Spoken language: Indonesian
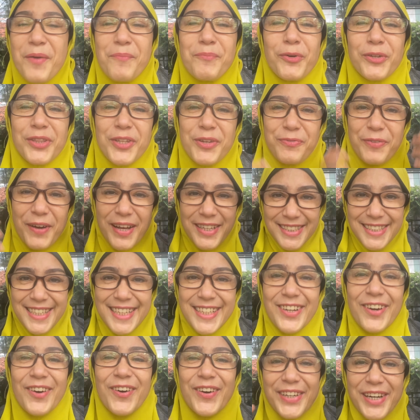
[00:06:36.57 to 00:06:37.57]

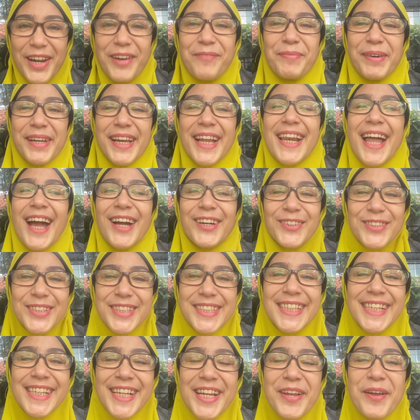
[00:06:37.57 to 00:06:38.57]
motivasi ke orang padahal aku
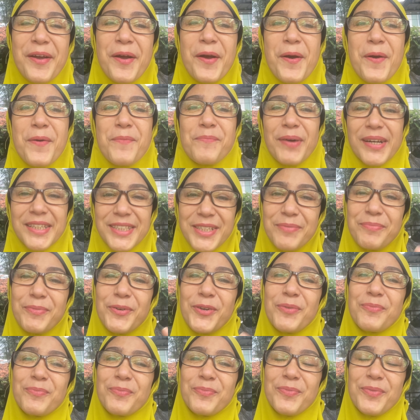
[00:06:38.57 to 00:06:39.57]
sendiri masih
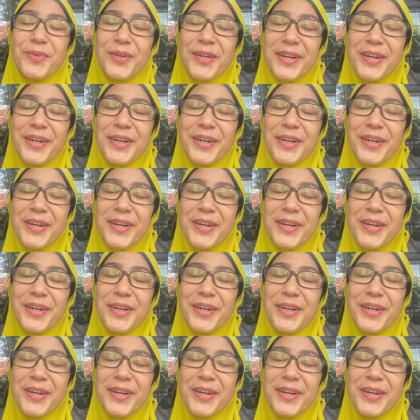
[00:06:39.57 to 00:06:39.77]
belum